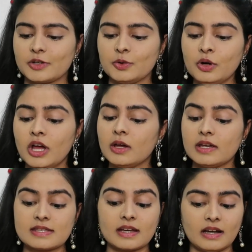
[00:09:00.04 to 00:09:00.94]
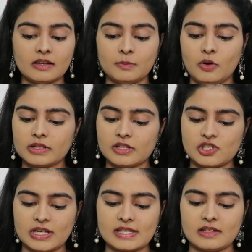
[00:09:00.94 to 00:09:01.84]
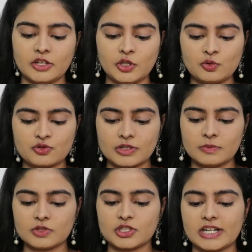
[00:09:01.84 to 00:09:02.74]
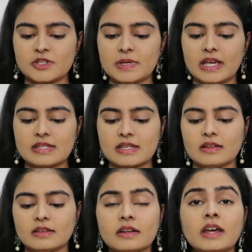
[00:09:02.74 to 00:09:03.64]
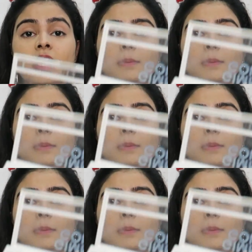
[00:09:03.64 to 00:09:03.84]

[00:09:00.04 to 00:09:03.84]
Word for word: कर रही हूँ इसके कलर बहुत अच्छे हैं इसके अंदर न्यूट्रल शेड्स भी हैं इसके अंदर